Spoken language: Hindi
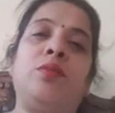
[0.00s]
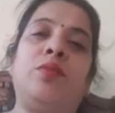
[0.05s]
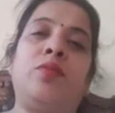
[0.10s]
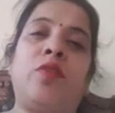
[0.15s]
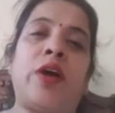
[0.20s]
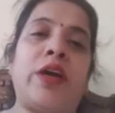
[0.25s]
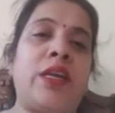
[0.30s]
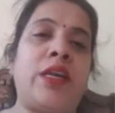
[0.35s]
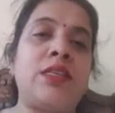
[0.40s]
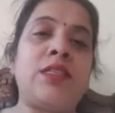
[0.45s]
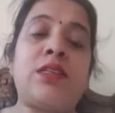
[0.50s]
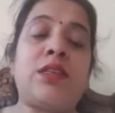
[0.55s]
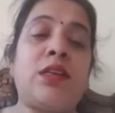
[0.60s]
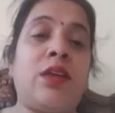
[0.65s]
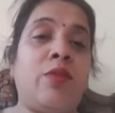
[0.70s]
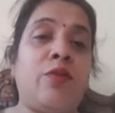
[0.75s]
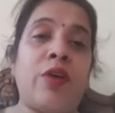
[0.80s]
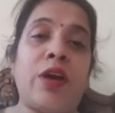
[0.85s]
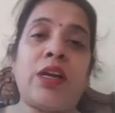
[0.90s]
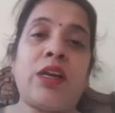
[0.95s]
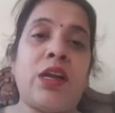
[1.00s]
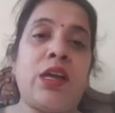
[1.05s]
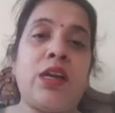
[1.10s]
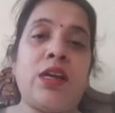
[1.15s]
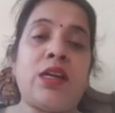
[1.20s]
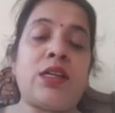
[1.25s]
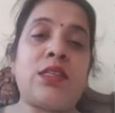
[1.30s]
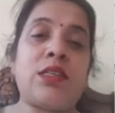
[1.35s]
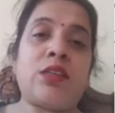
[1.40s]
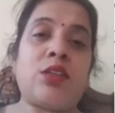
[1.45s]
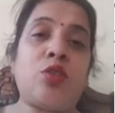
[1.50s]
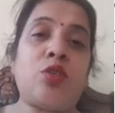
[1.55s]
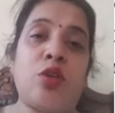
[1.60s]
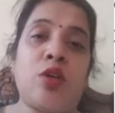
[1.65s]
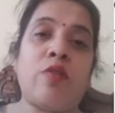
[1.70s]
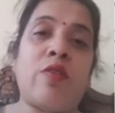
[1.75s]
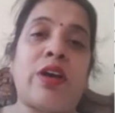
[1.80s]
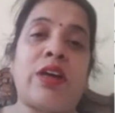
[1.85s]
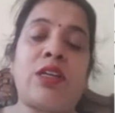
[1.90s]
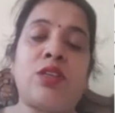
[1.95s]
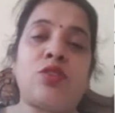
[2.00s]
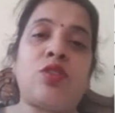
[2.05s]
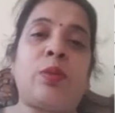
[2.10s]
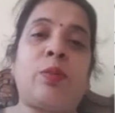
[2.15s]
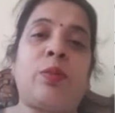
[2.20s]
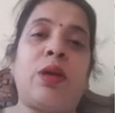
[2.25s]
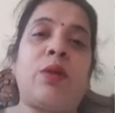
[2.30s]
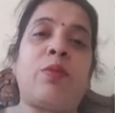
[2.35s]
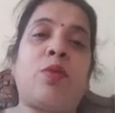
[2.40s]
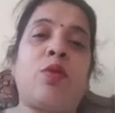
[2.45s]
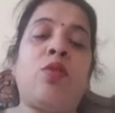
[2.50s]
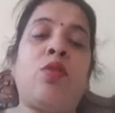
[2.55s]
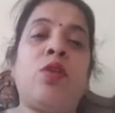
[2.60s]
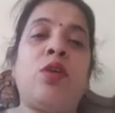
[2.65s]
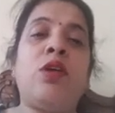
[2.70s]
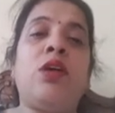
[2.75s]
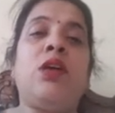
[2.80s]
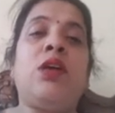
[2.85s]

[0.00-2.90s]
वायरस इन्फेक्ट नहीं कर सकते क्योंकि वायरस तो अपने आप को